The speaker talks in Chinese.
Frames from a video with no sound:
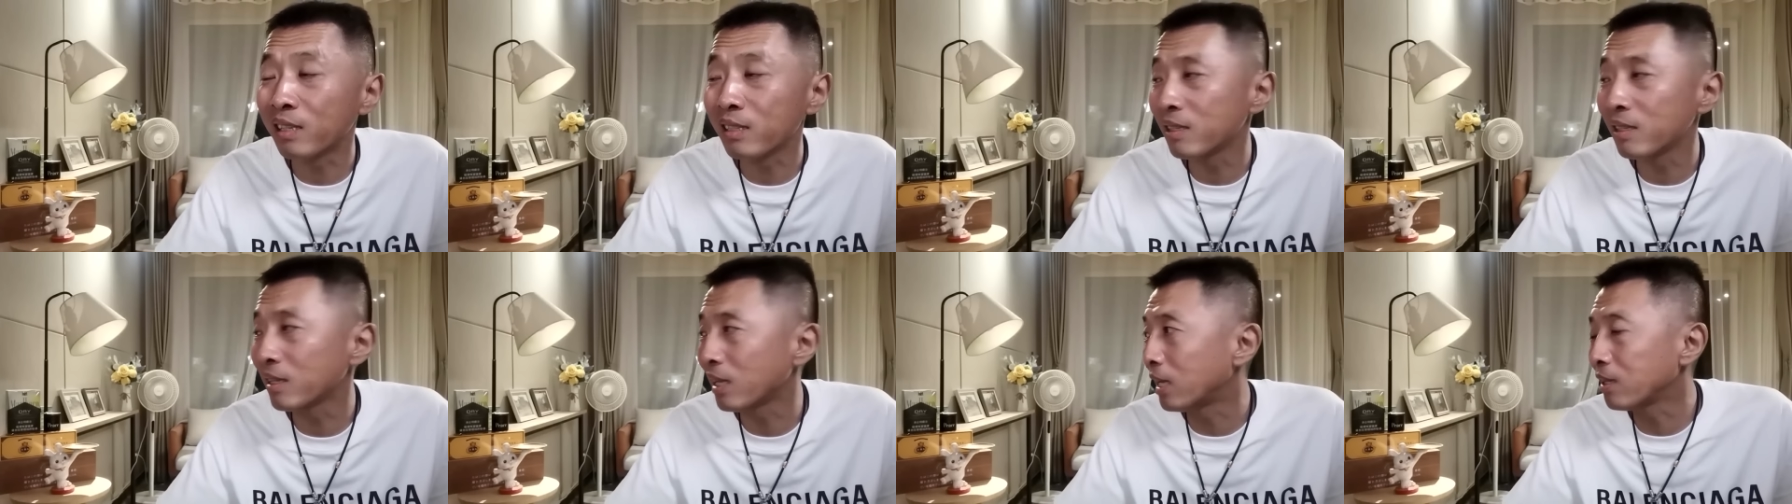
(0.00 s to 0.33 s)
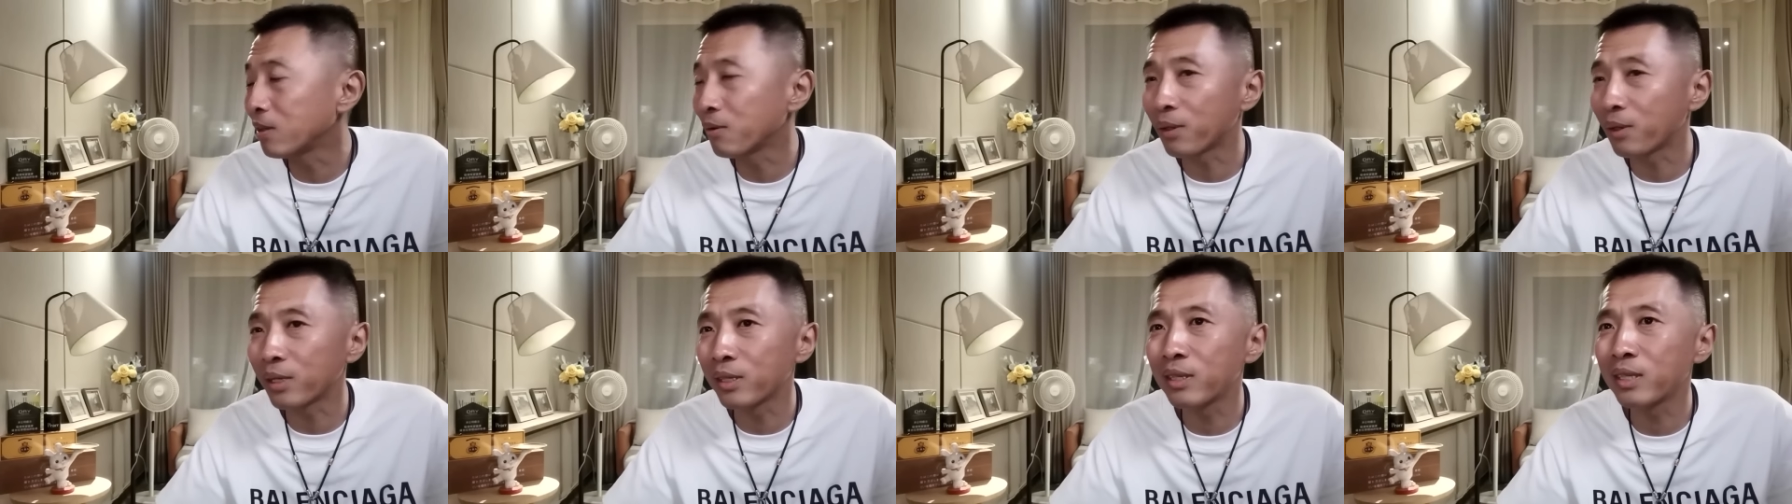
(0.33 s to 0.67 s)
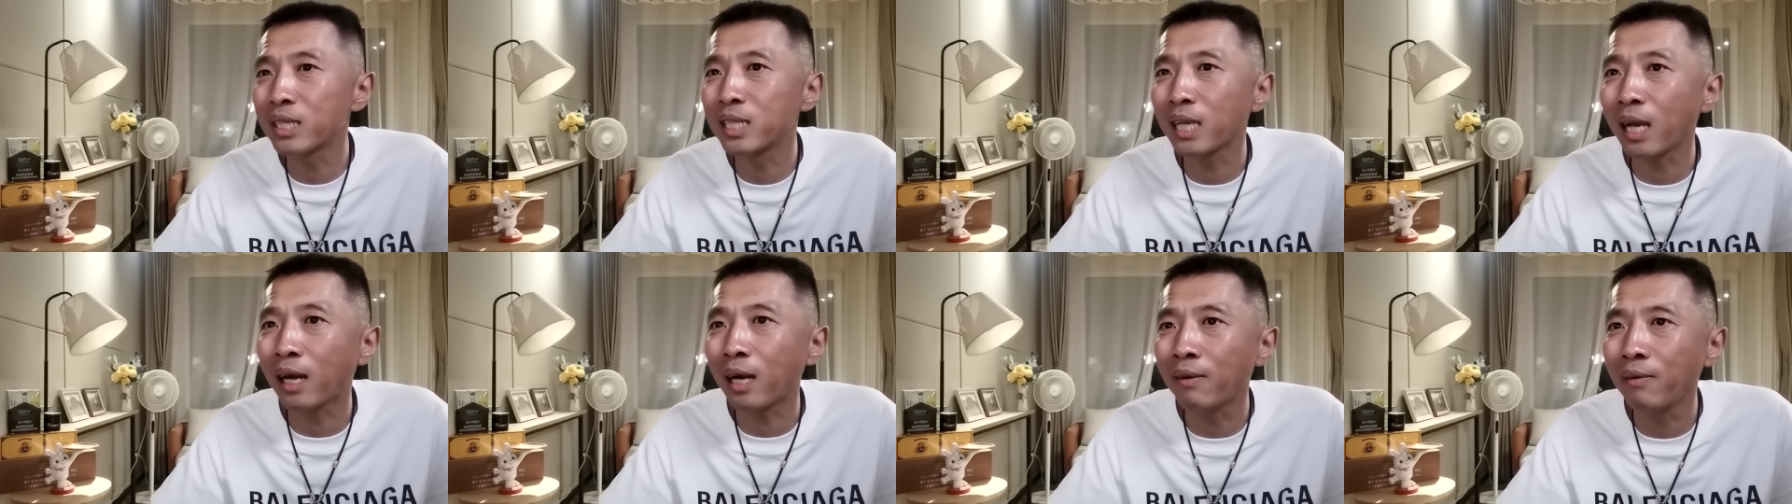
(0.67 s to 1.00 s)
就在那块儿去
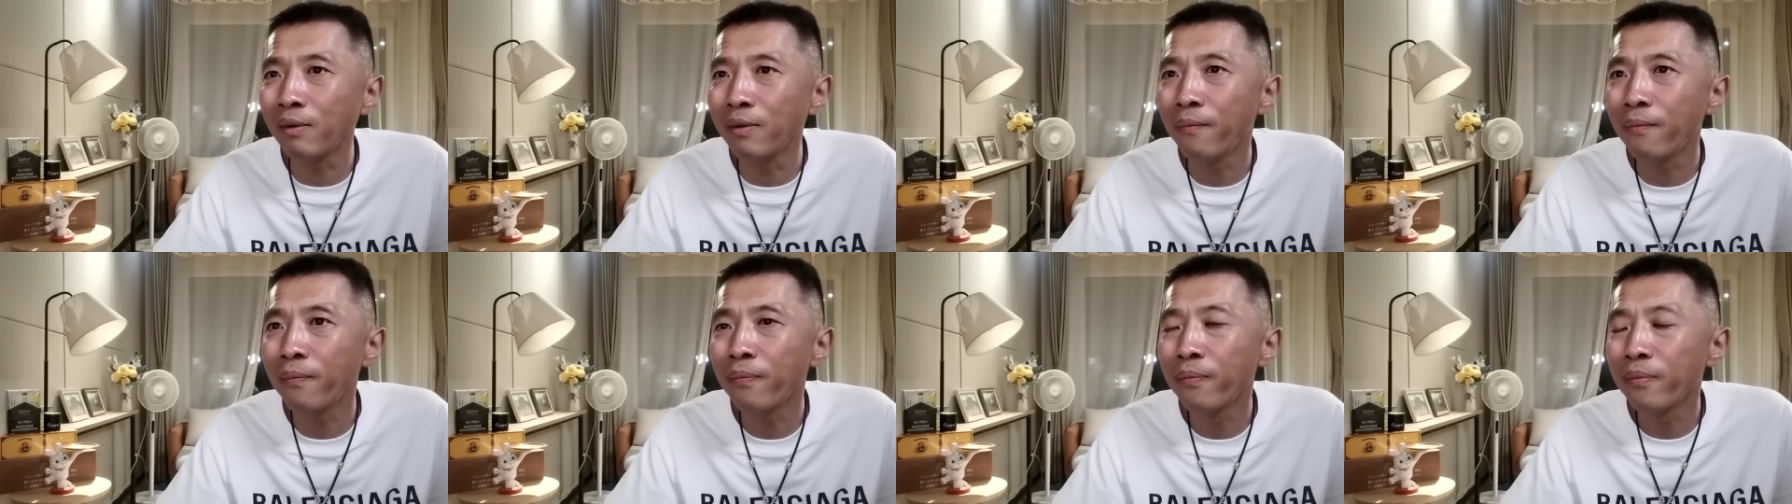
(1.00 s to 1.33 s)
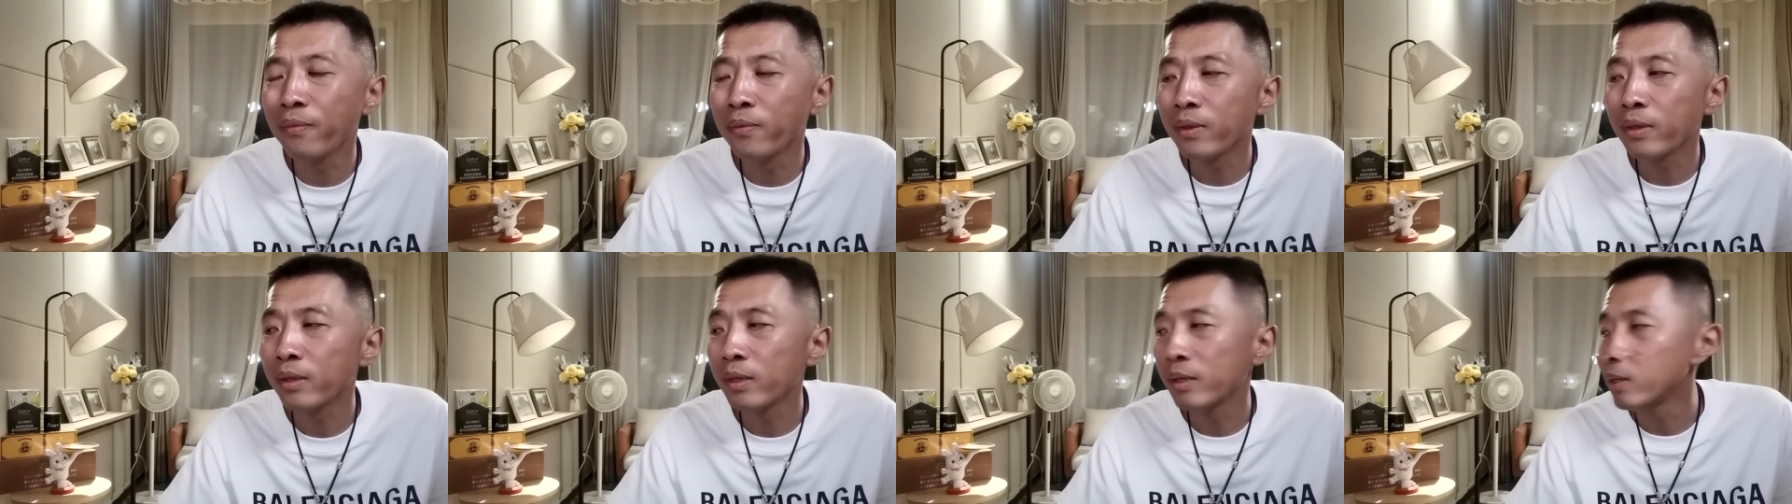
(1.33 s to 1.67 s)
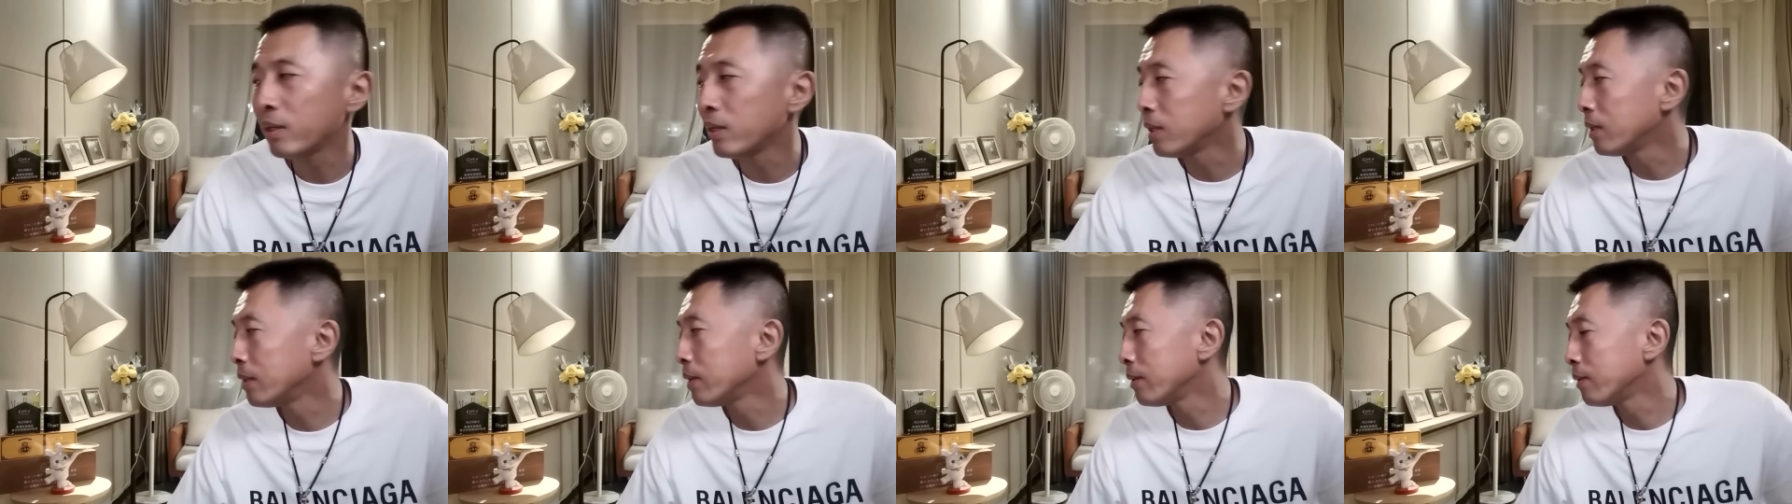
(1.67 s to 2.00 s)
瞎问，
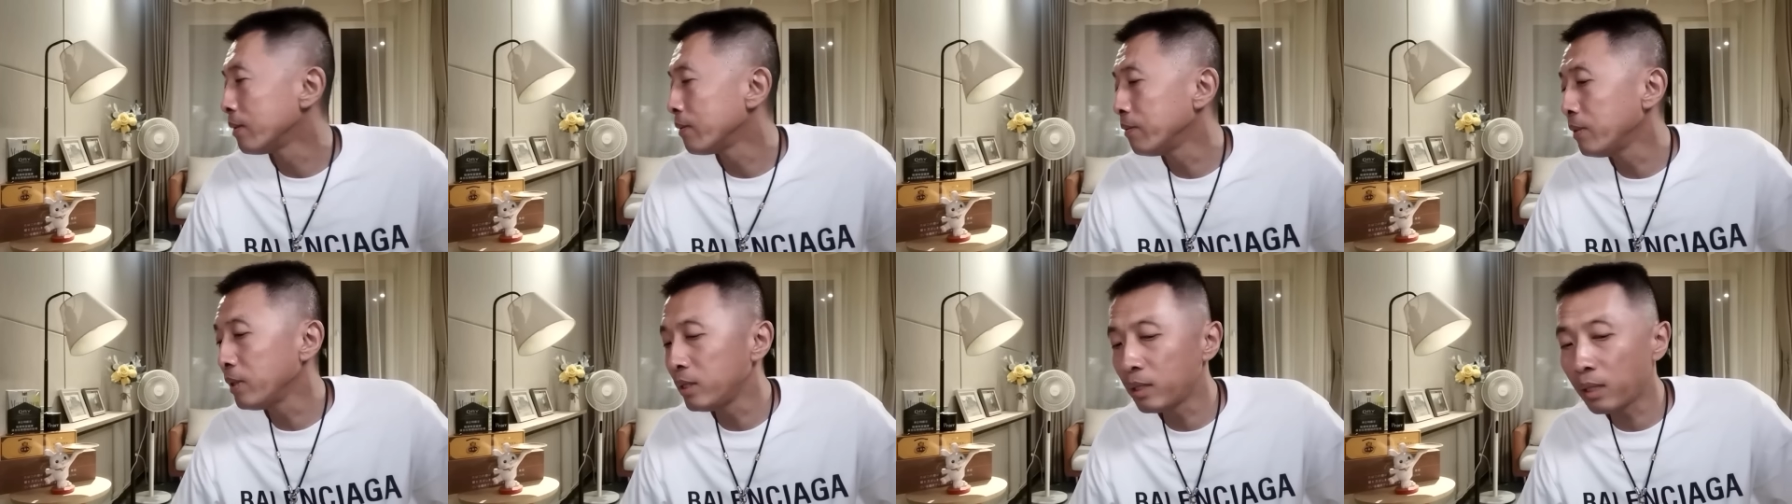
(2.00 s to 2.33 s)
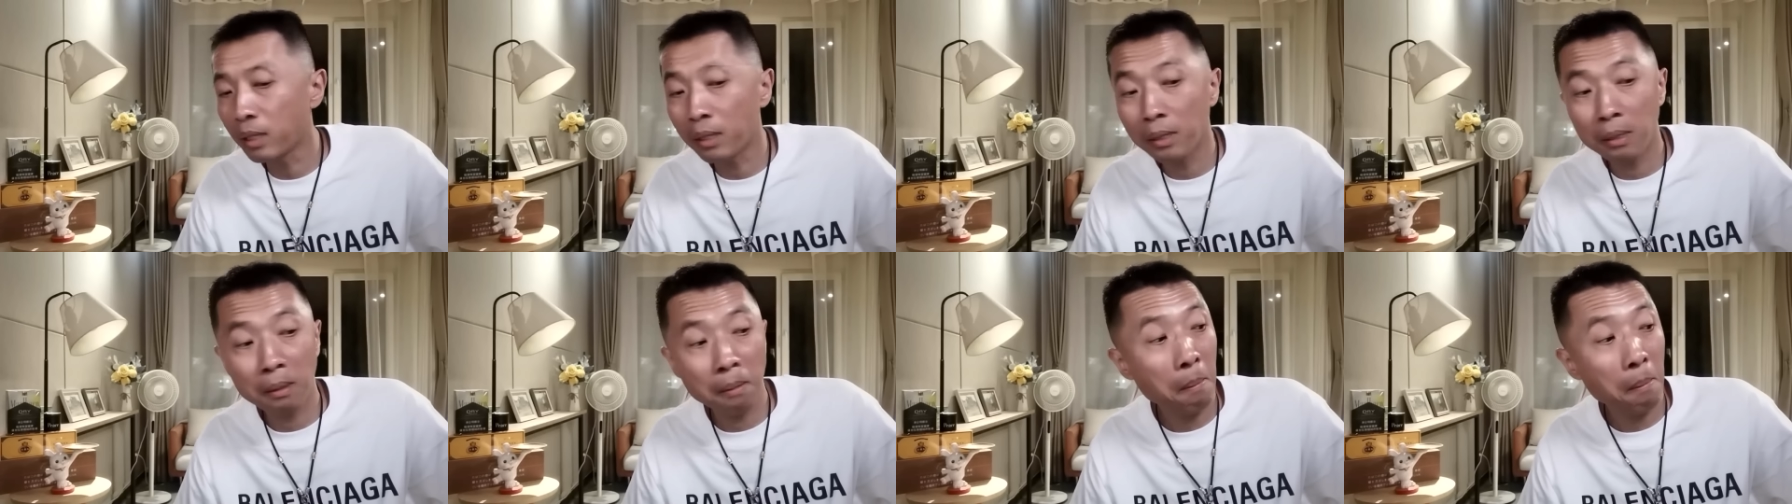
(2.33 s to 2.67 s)
问一下，子，